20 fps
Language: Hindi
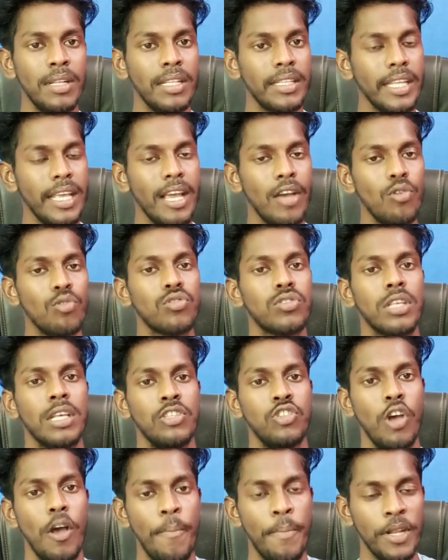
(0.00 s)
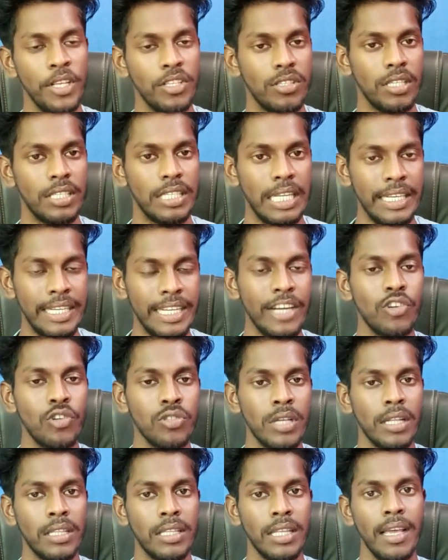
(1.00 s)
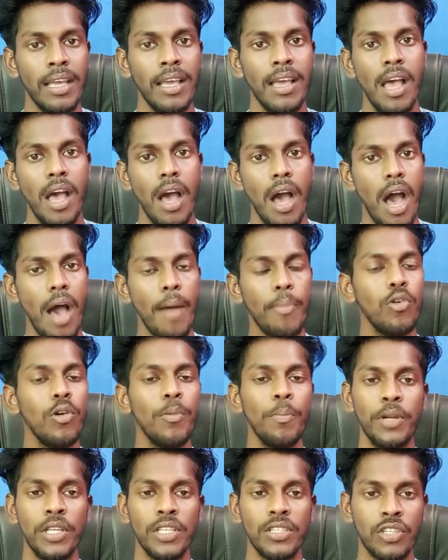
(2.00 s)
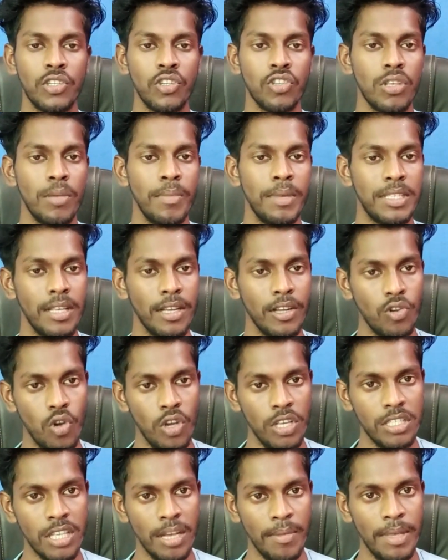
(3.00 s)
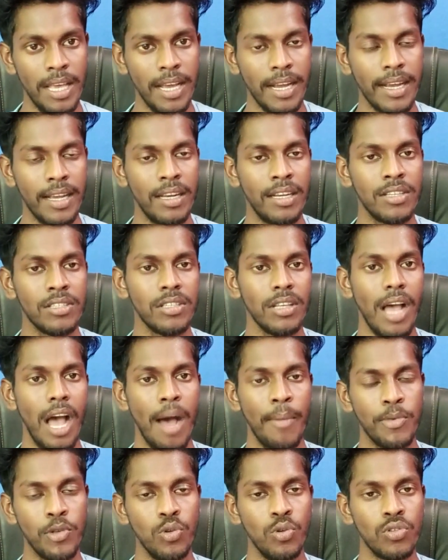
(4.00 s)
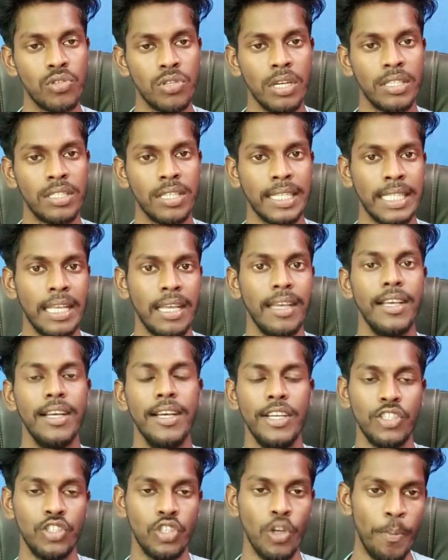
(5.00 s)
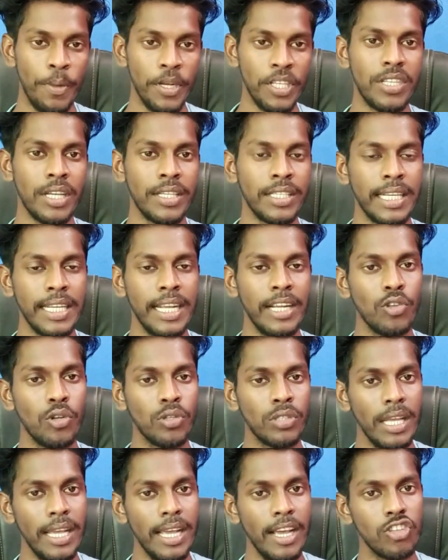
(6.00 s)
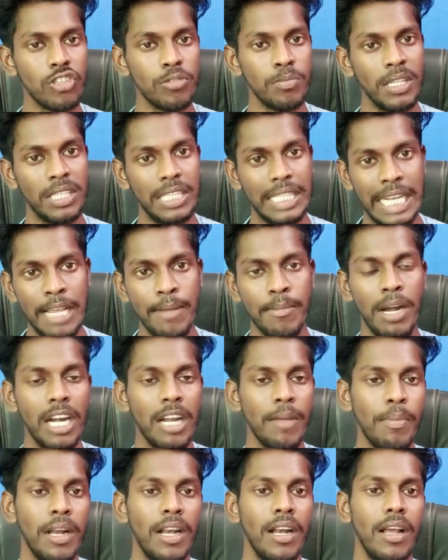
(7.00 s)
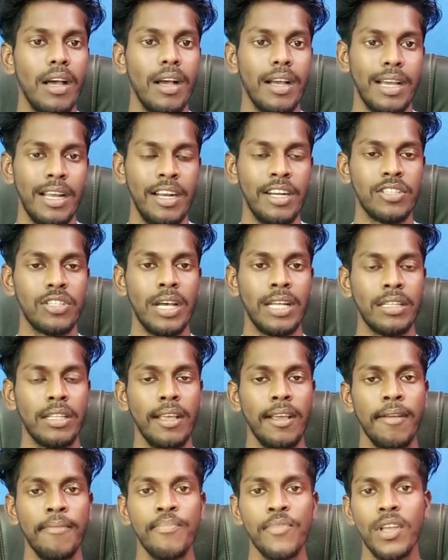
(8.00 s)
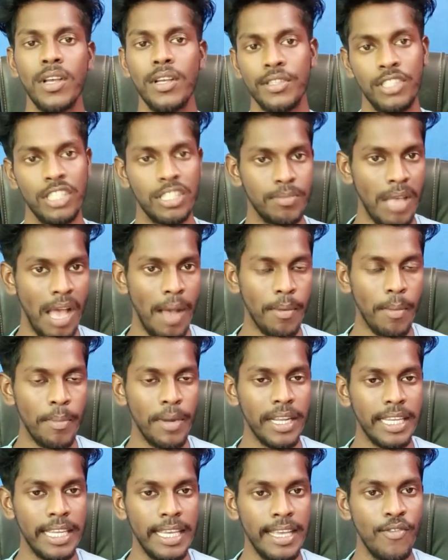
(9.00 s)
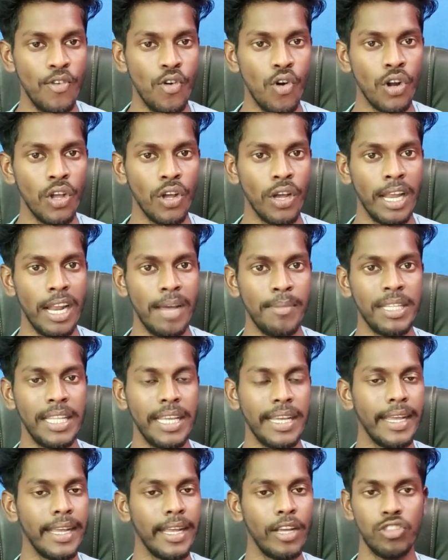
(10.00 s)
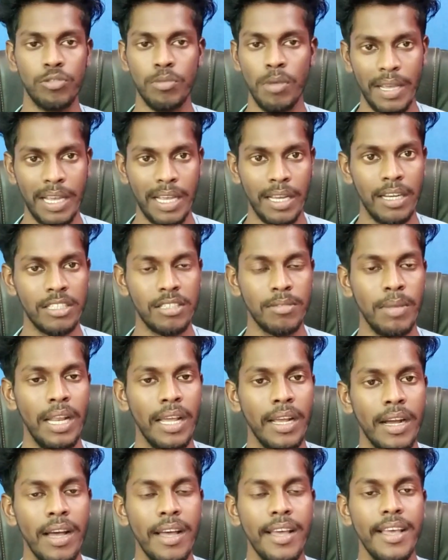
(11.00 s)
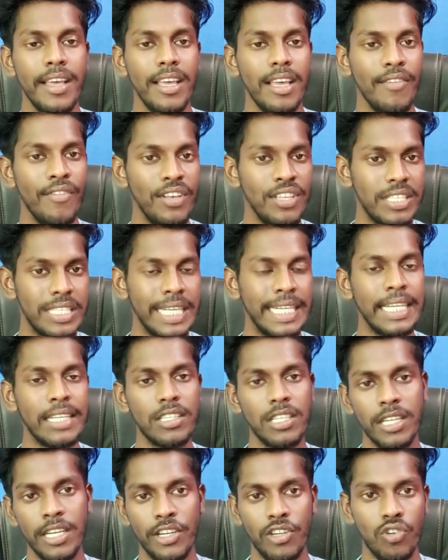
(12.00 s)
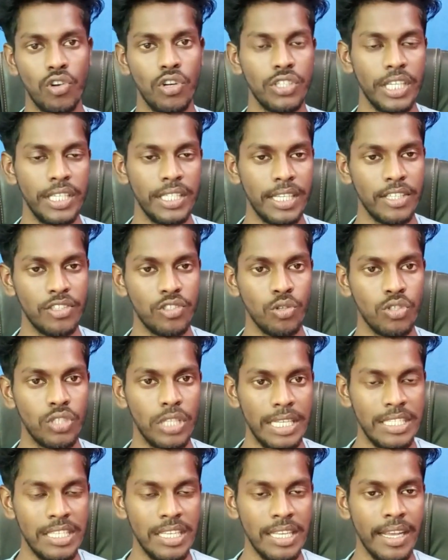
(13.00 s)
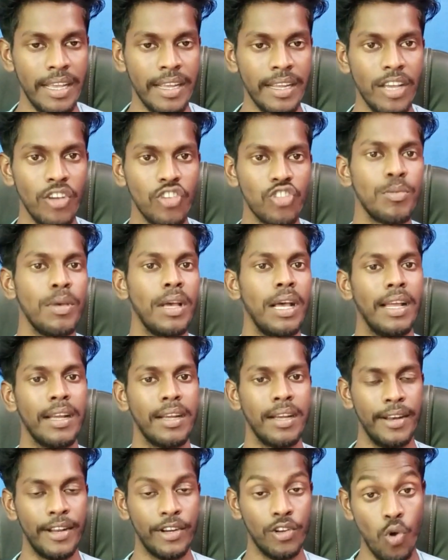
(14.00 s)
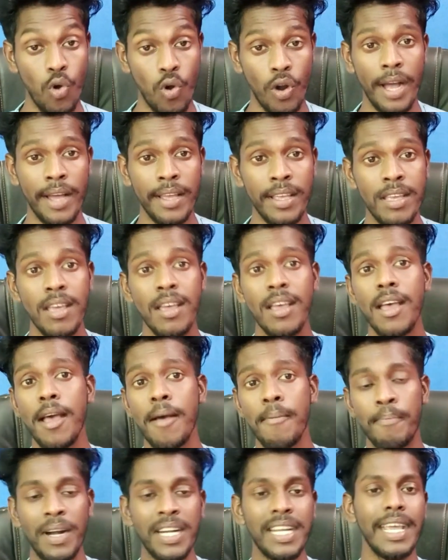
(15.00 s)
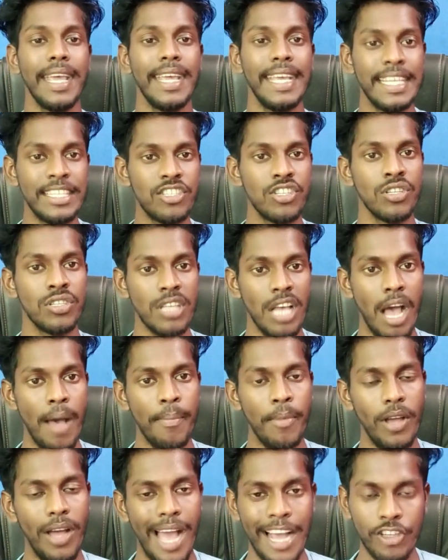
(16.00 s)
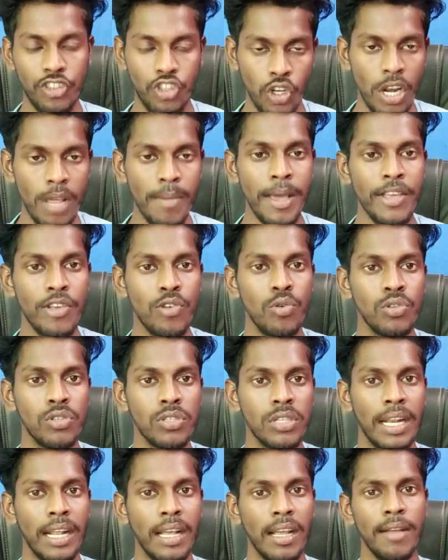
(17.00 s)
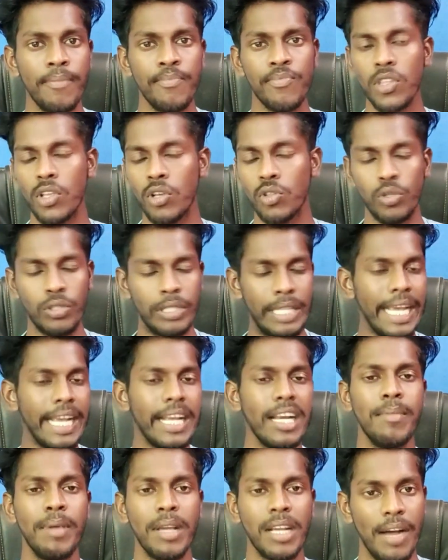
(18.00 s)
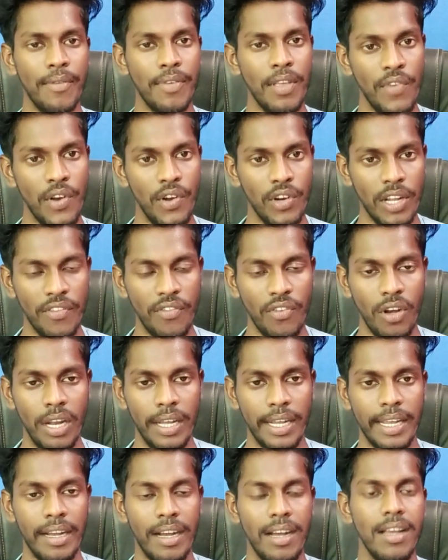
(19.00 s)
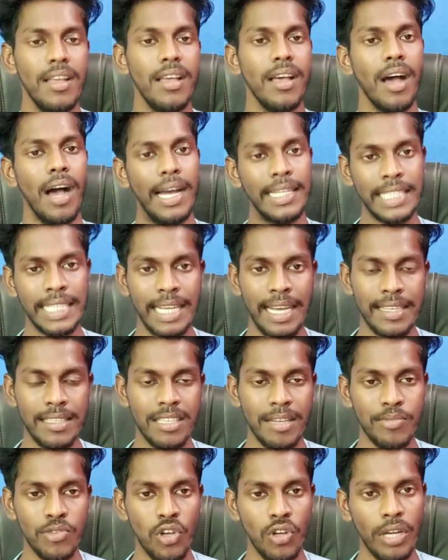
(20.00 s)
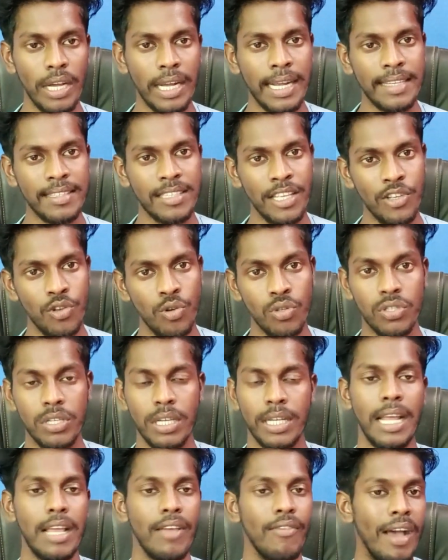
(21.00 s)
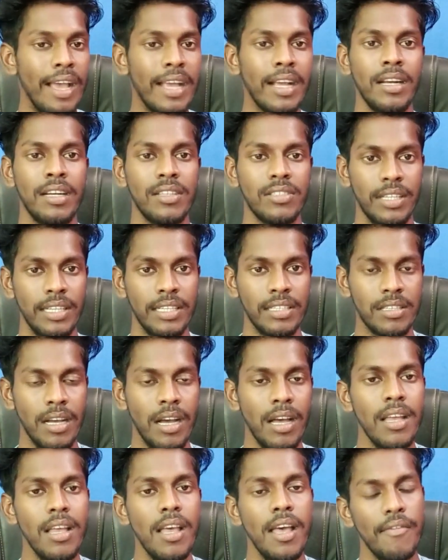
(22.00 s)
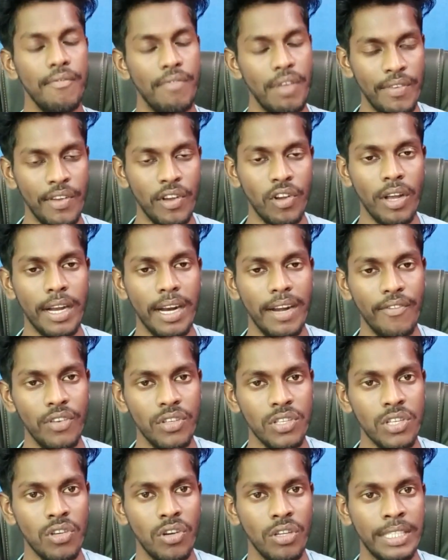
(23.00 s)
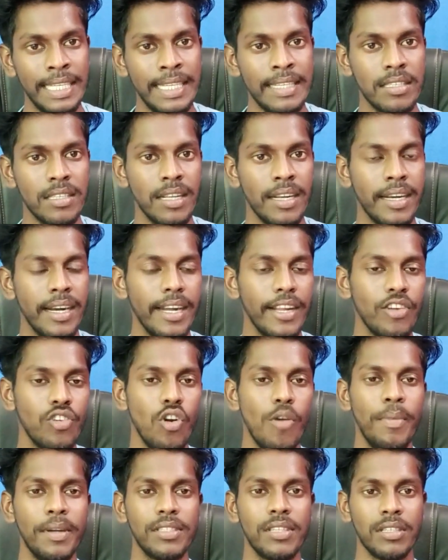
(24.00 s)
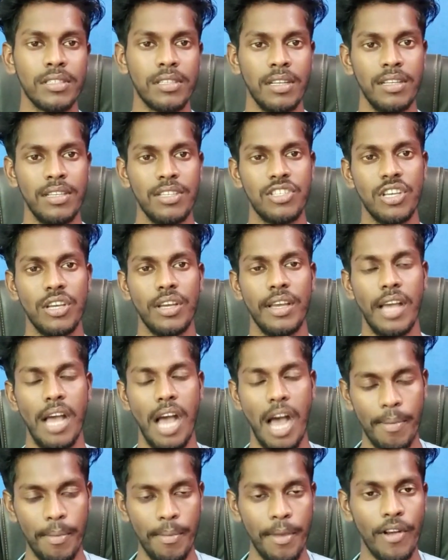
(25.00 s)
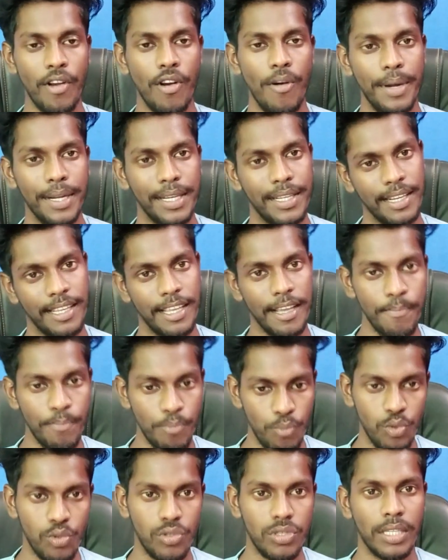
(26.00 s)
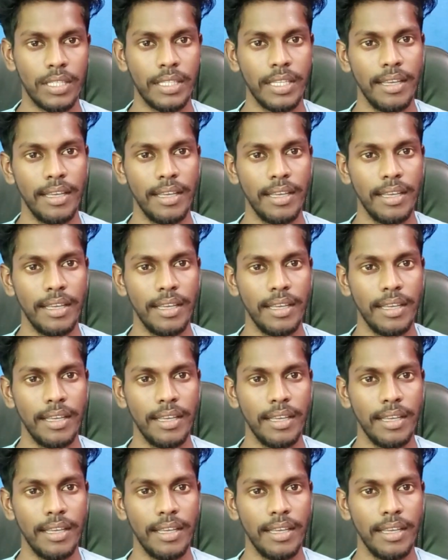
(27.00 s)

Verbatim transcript: मिलते हैं उसके जो है प्रीसेट क्रिएट हो जाते हैं आप उन प्रीसेटों से में से कोई सा भी एक कलर्स आप यूज कर सकते हैं जो प्रीसेट क्रिएट होते हैं उसमें थ्री मल्टीपल कलर्स आते हैं जिसमें आप अपने कीबोर्ड वगैरह में देखेंगे उसमें भी कलर्स मिलेगा इवन सेटिंग्स कंट्रोल सेंटर तो चेंज ही रहेंगे उसमें अलग कलर होगा ही बट ये चीजें आप एक्चुअली में यूज करेंगे तो देखने में काफी ब्यूटीफुल लगेगा आई थिंक आई समझोगे कैसे यूज करना है वाई कलर सेटिंग्स का फिर भी कोई कंफ्यूजिंग होती है इसके रिगार्डिंग कॉमेंट सेक्शन नीचे है आप हमें कॉमेंट करके पूछ सकते